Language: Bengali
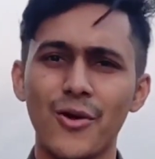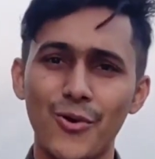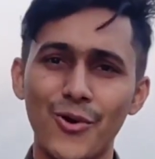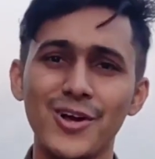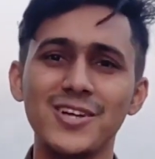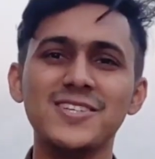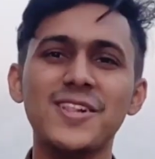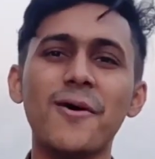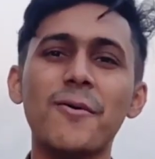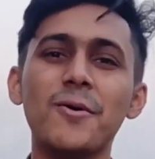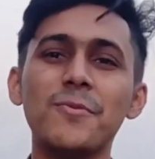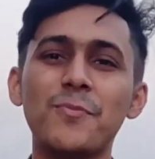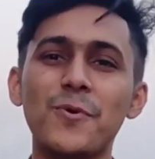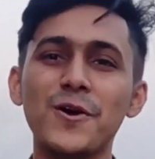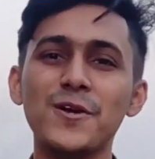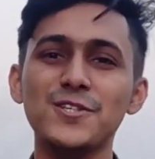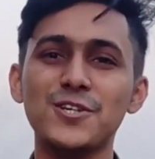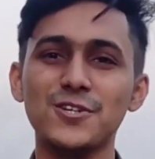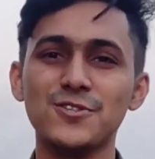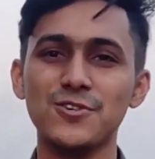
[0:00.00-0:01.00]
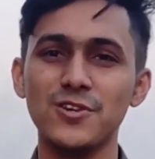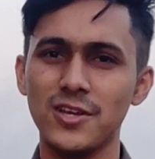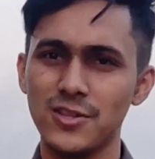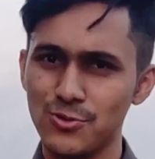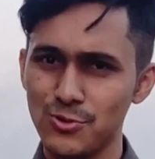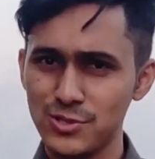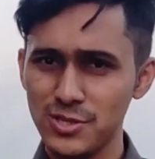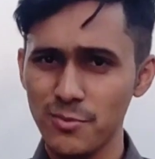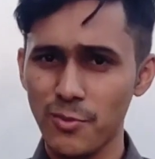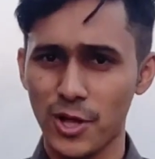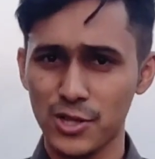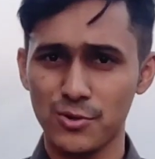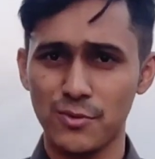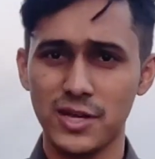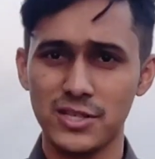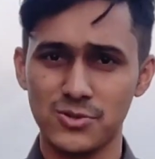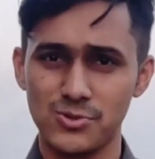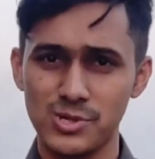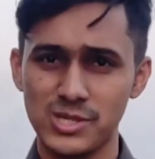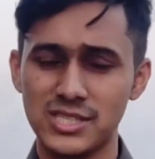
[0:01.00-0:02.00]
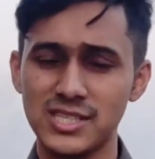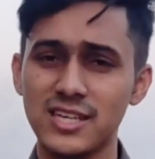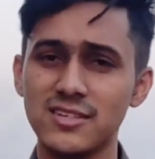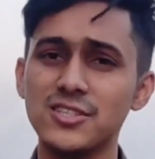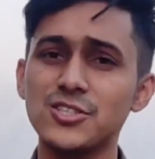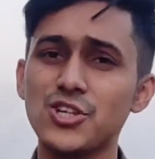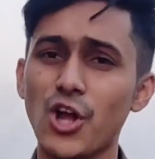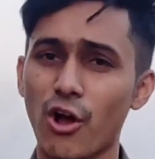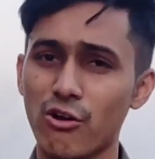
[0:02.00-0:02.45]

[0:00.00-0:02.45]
খনিজ লবণ পরিশোষণের দুটি মতবাদ রয়েছে একটি